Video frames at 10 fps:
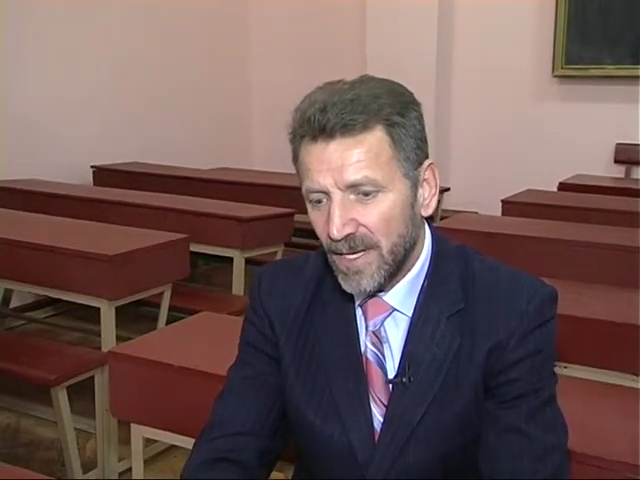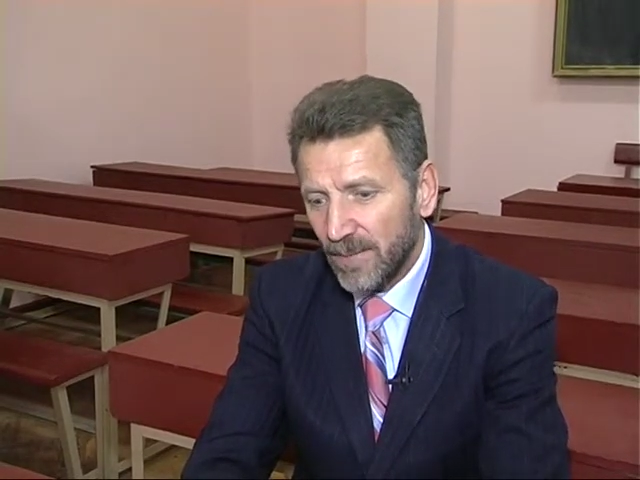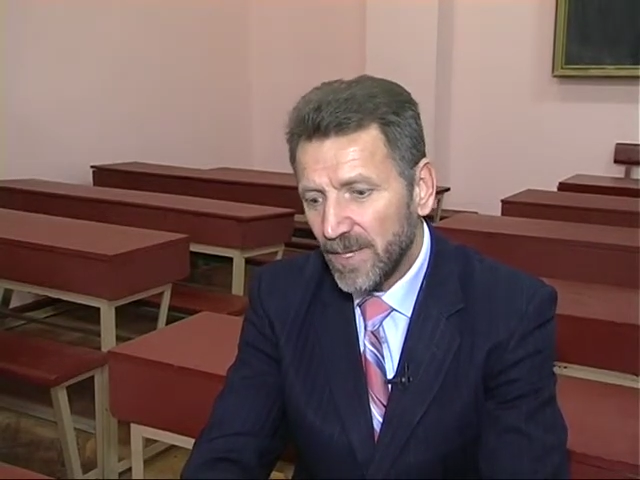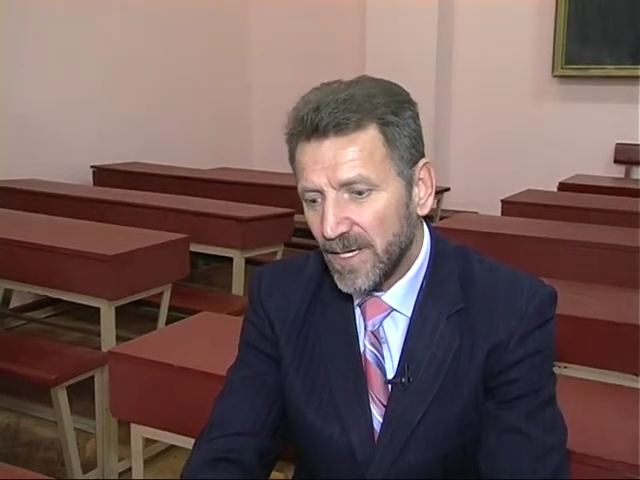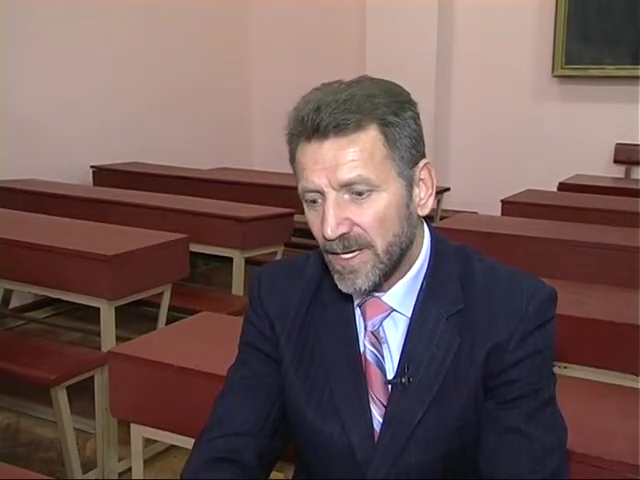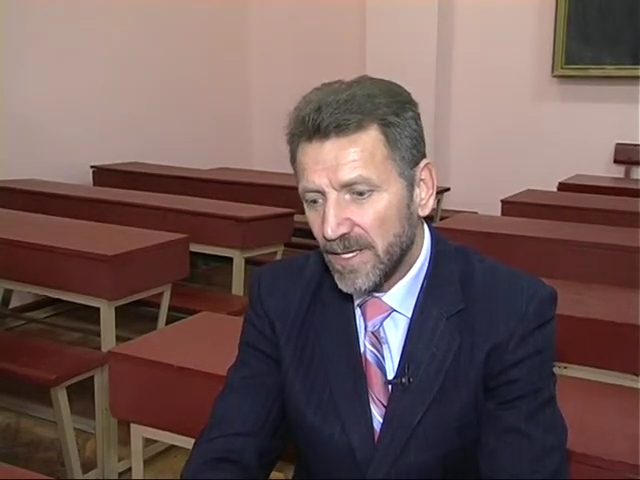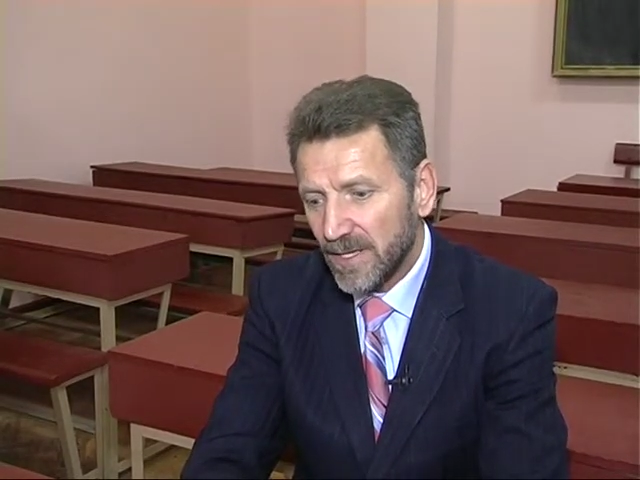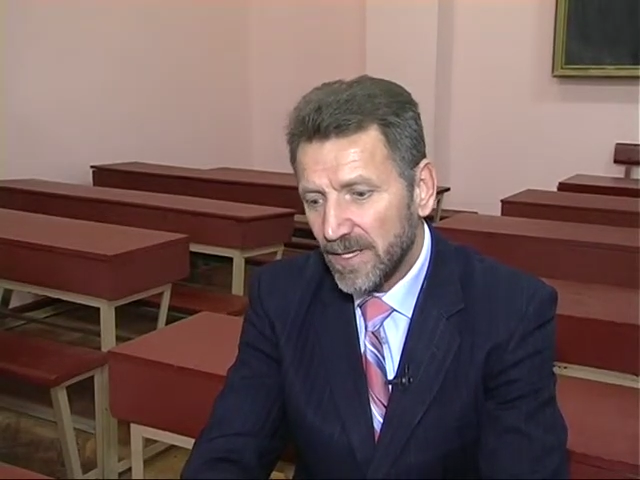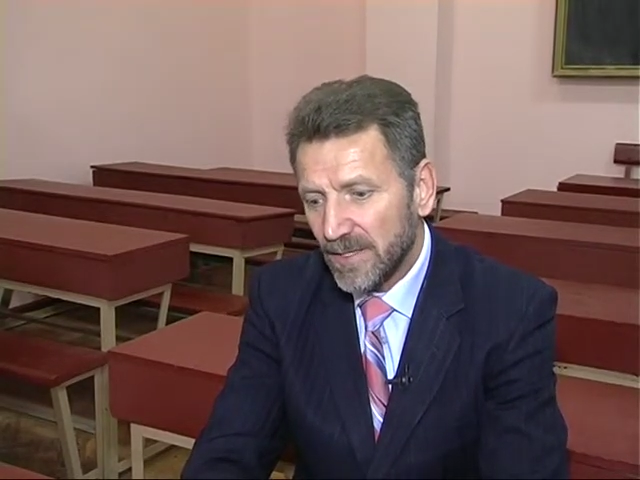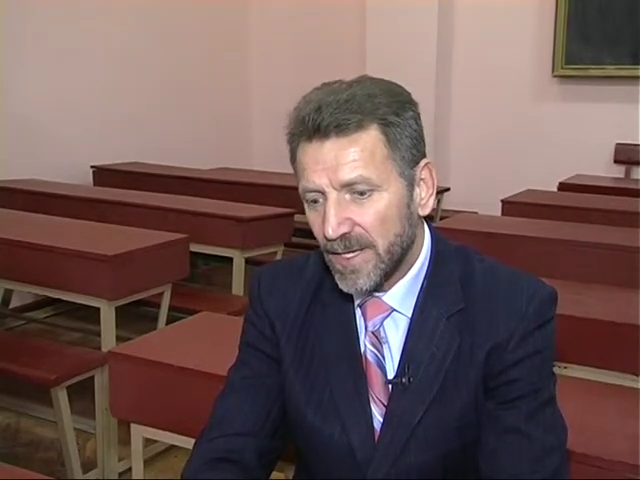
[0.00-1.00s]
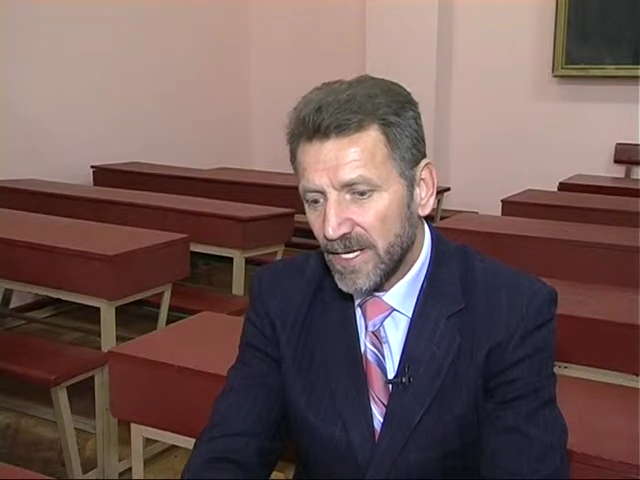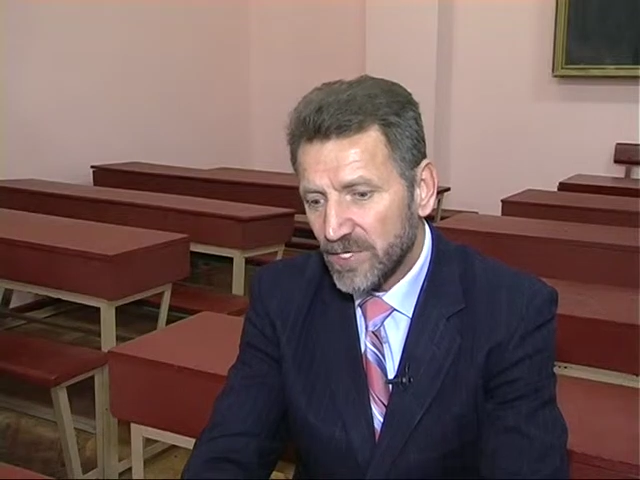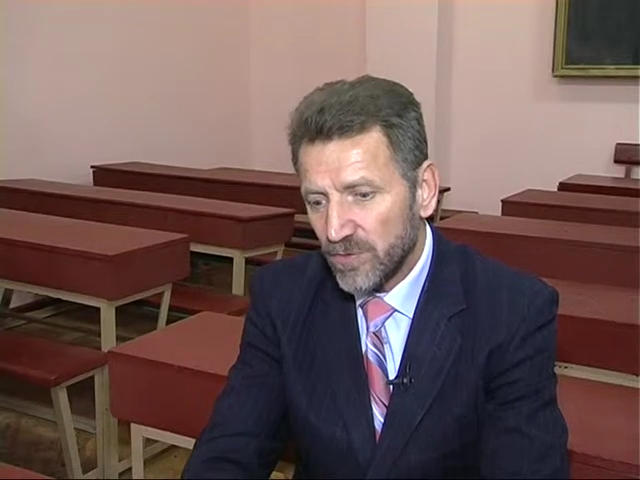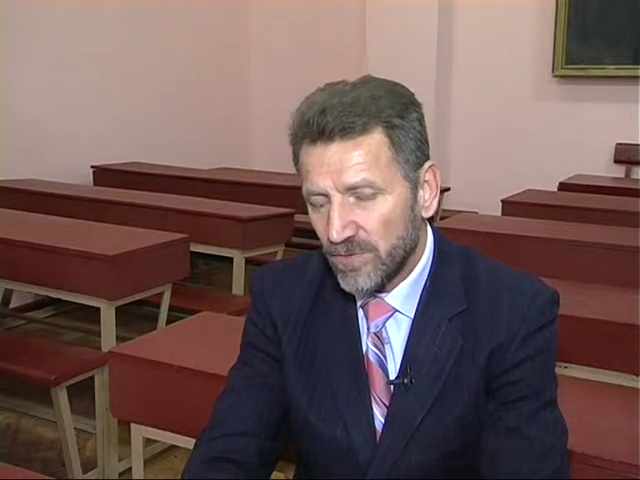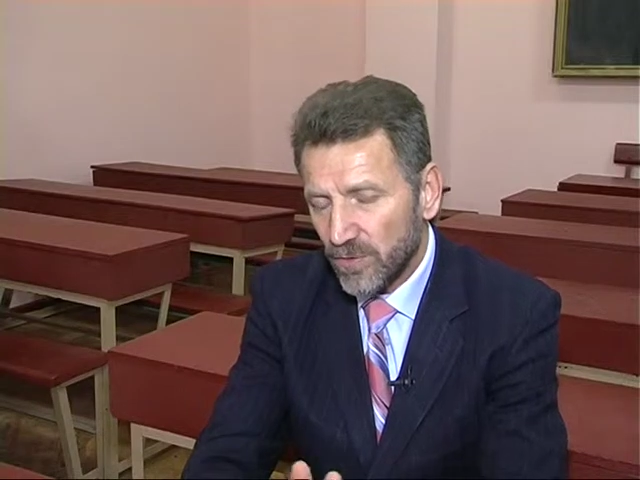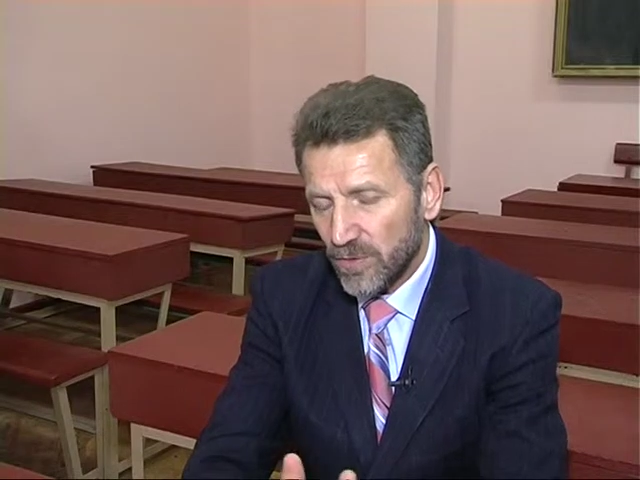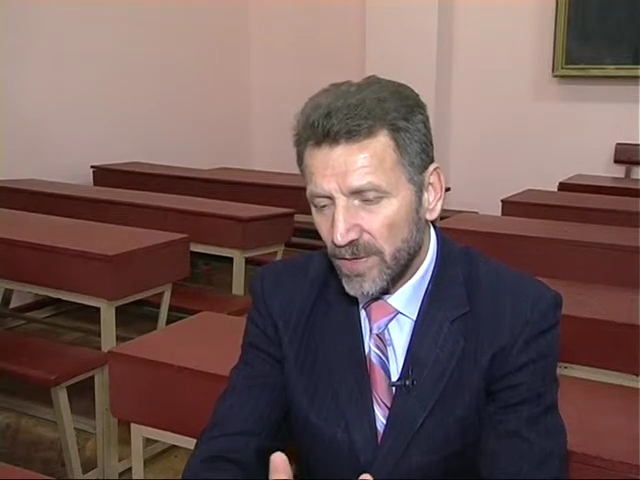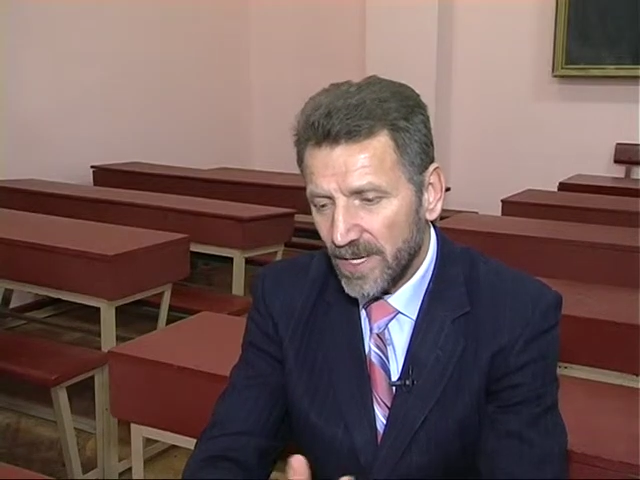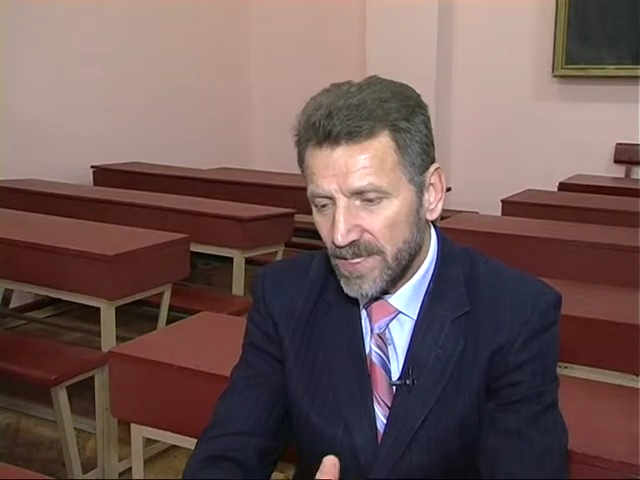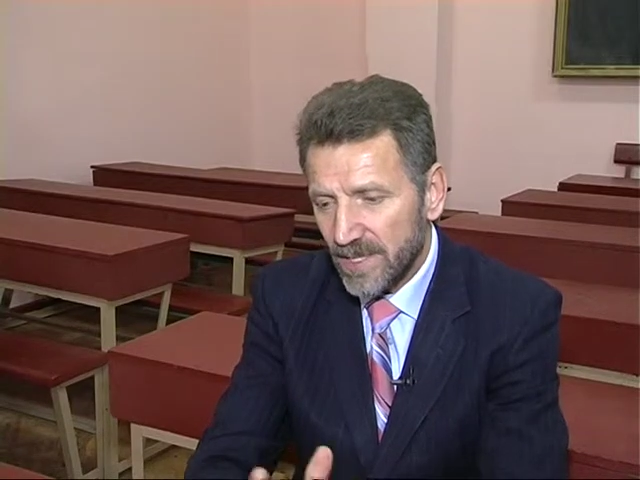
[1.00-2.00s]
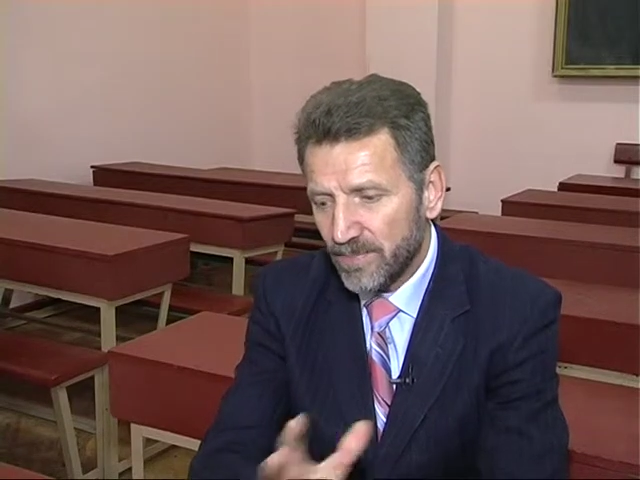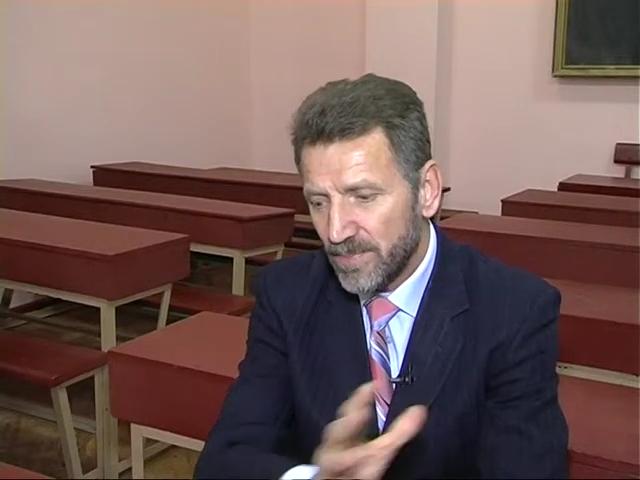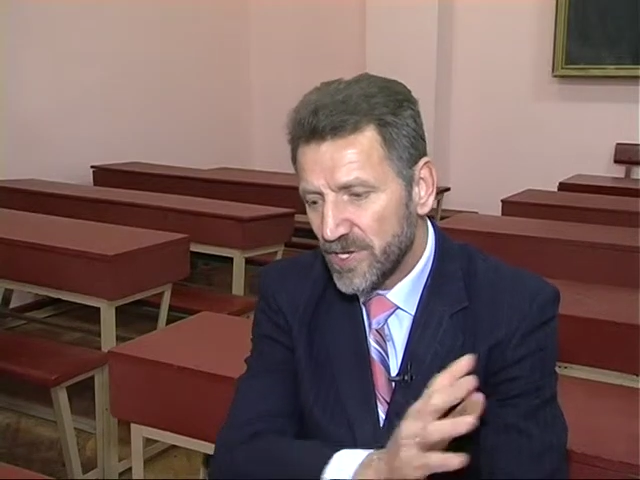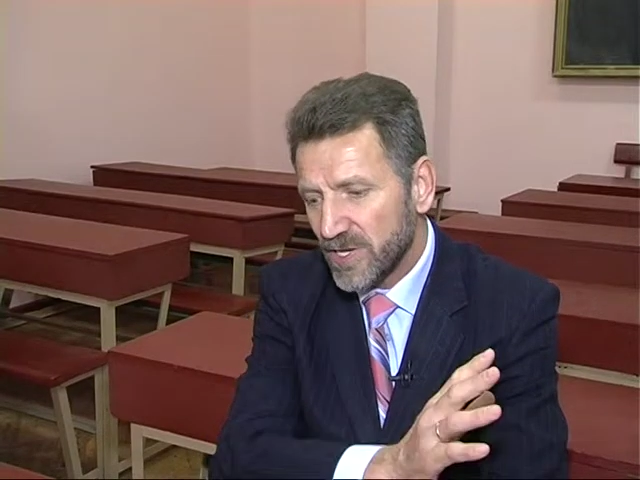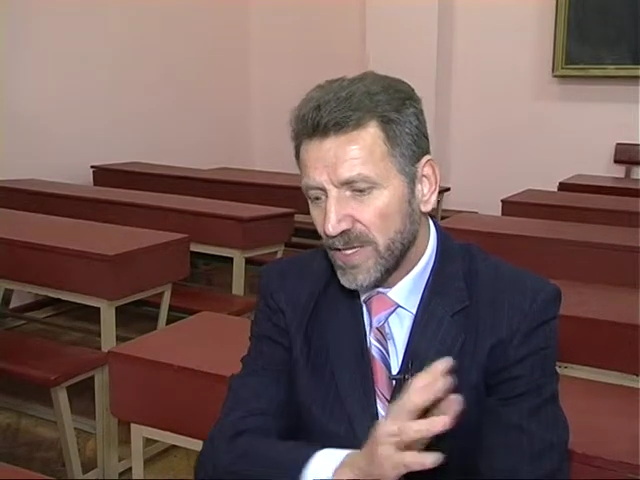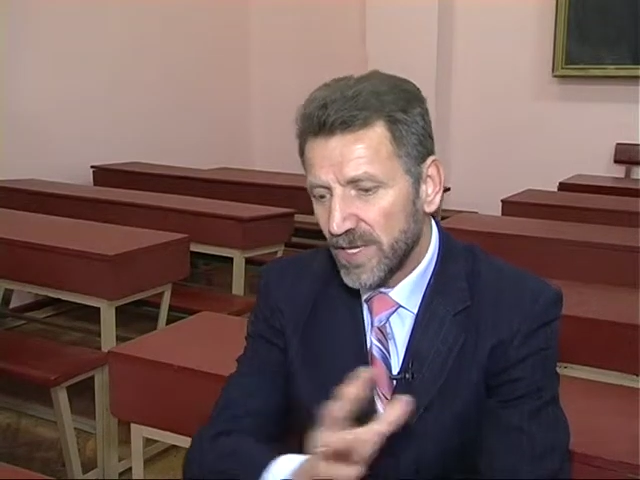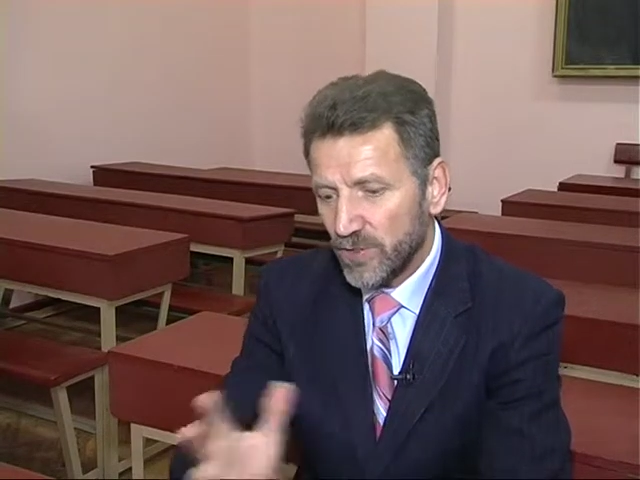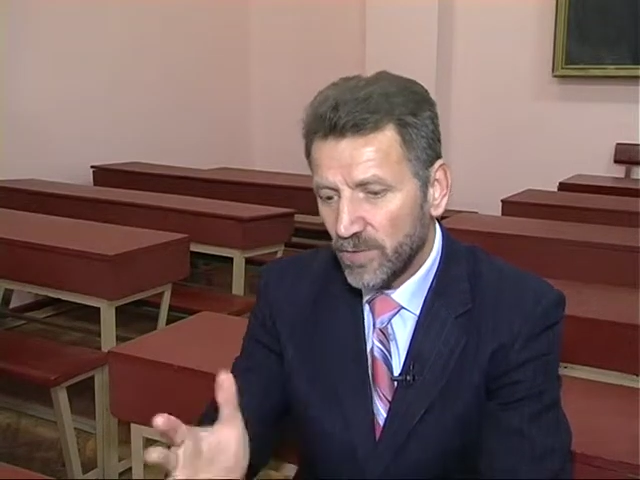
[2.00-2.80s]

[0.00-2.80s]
я поехал на косу, в сторону косы песчаной,